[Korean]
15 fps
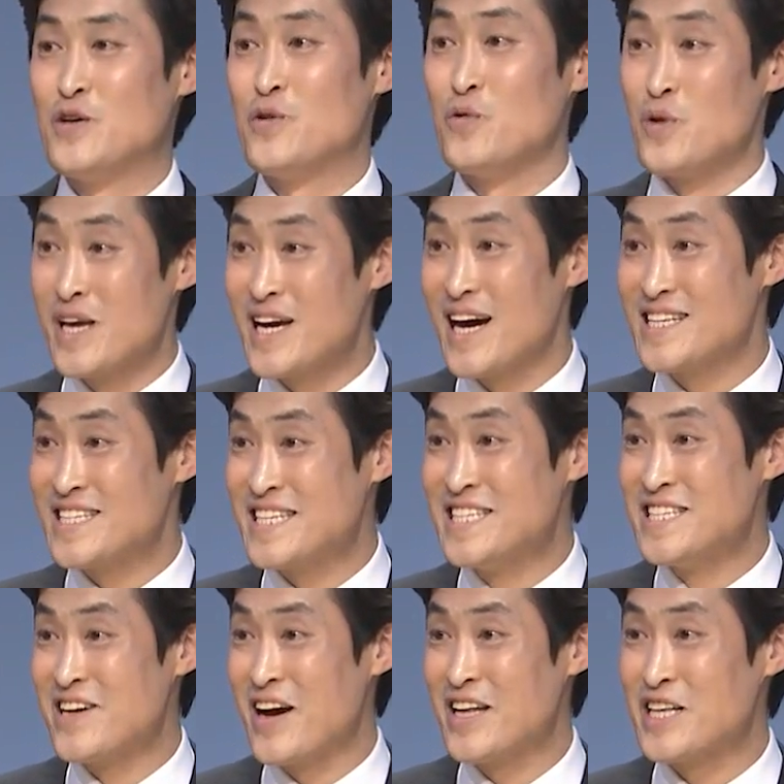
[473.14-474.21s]
우리가
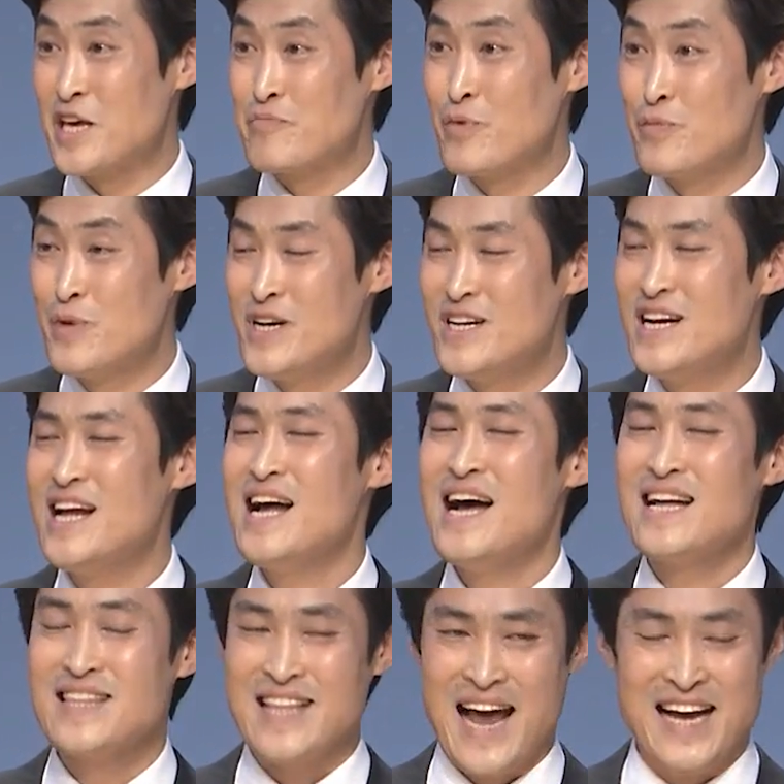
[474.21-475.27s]
진정한 기쁨을
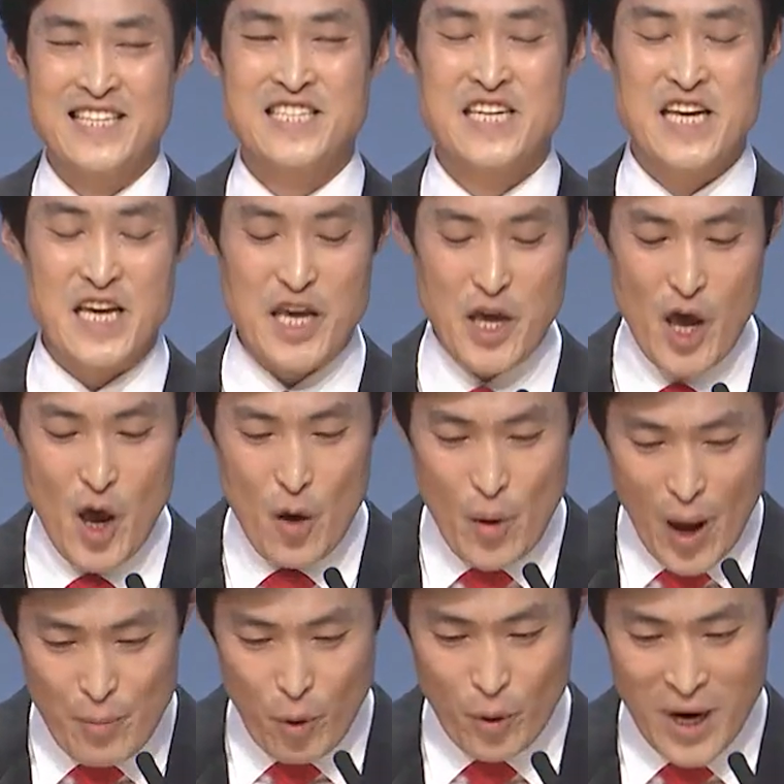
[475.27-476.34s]
다시
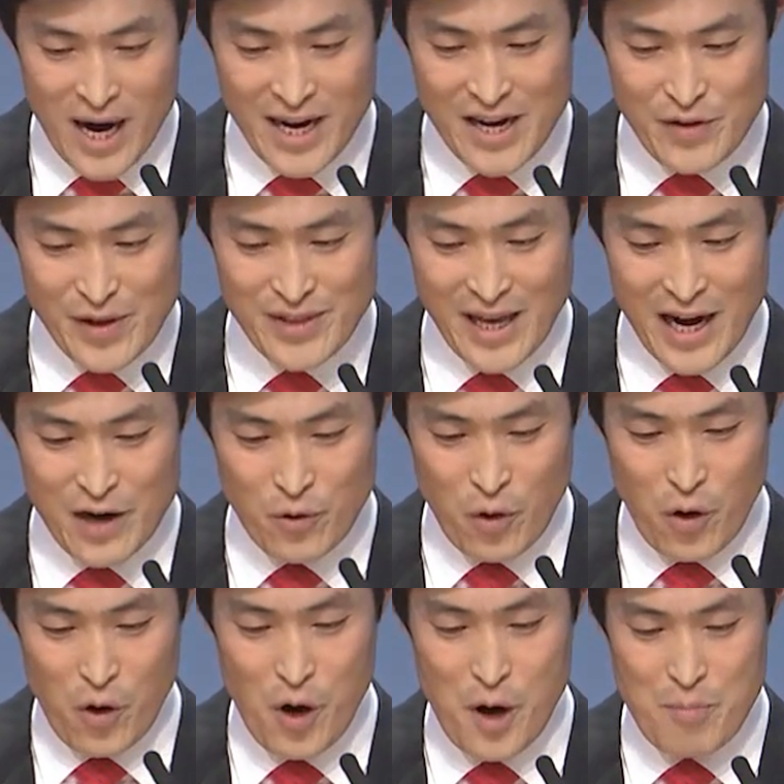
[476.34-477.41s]
회복하게
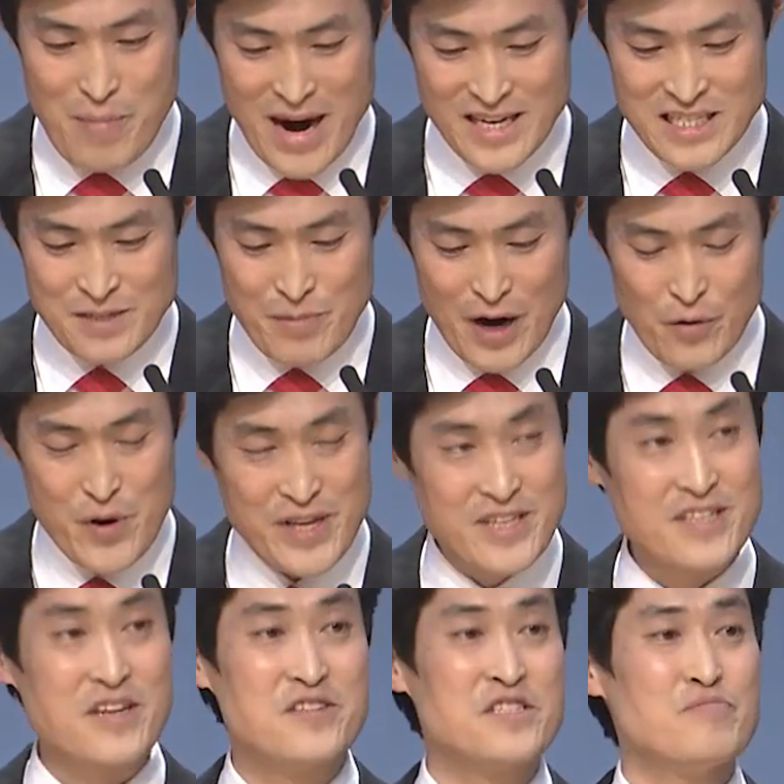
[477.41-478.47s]
된다라고 말씀하고
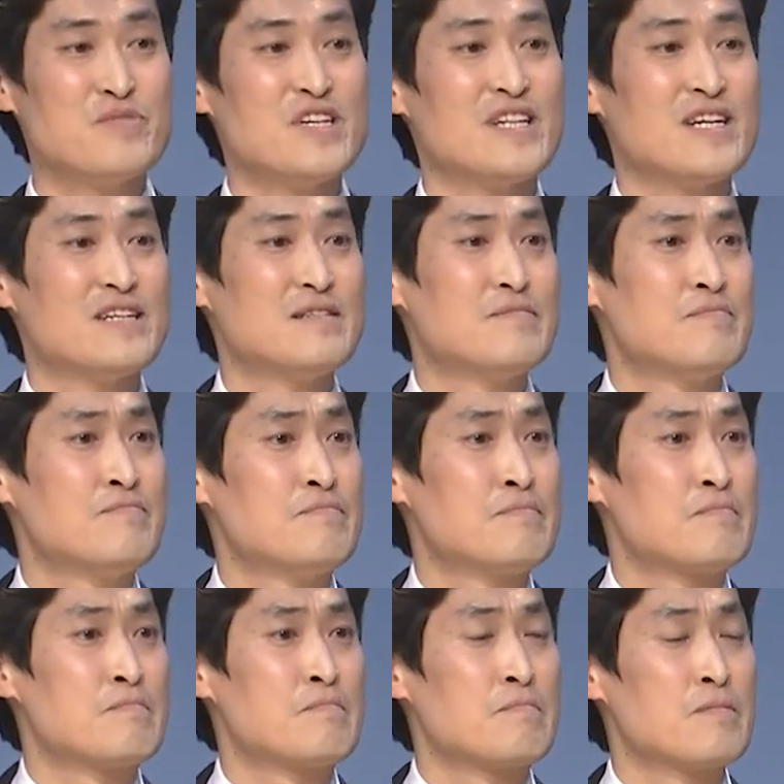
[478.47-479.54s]
있는 것입니다.
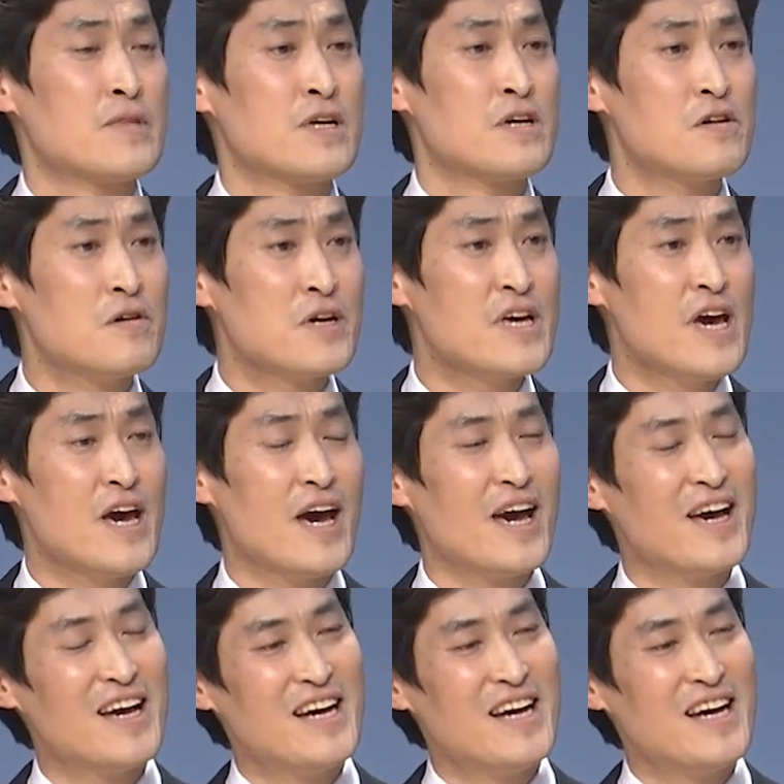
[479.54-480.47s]
그러기에